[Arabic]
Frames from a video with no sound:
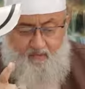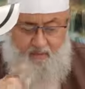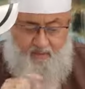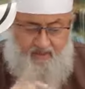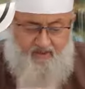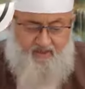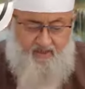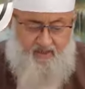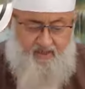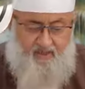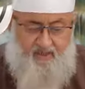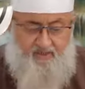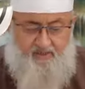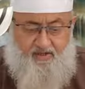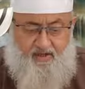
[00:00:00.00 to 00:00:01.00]
وبين
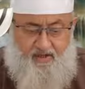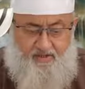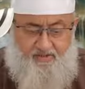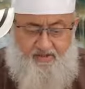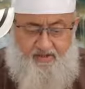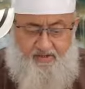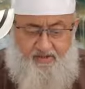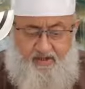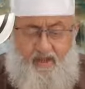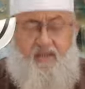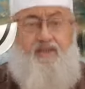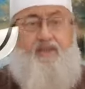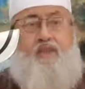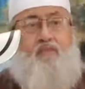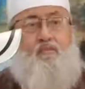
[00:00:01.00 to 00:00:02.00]
هذا الحديث
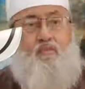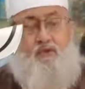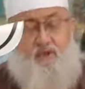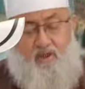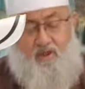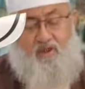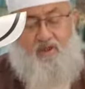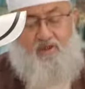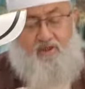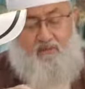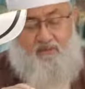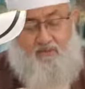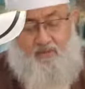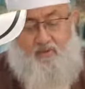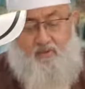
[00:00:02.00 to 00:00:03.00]
أن المراد
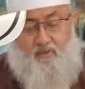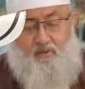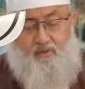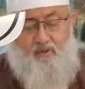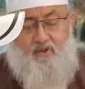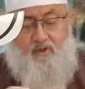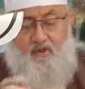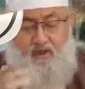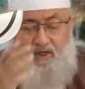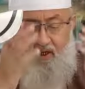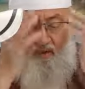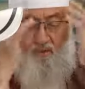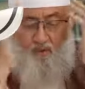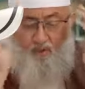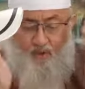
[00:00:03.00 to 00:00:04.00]
منه
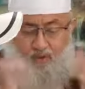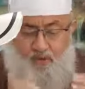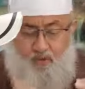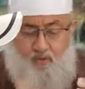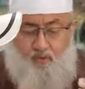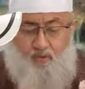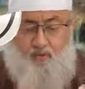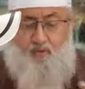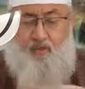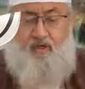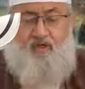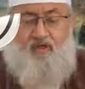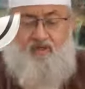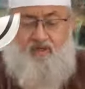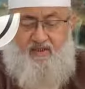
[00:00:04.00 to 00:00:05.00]
الوجه
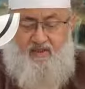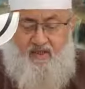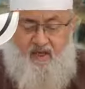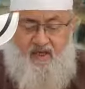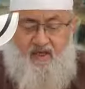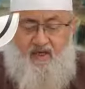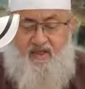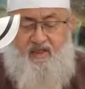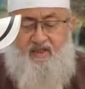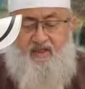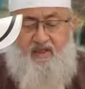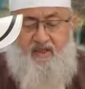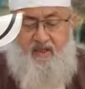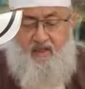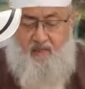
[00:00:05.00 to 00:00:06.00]

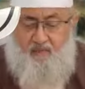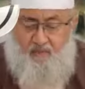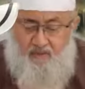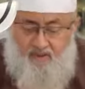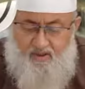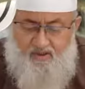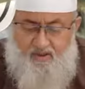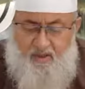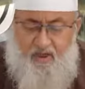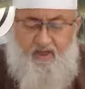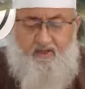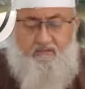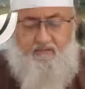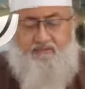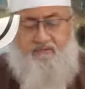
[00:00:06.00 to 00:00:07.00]
واليدان
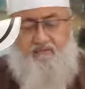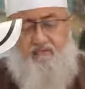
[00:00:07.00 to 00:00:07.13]
والرجلان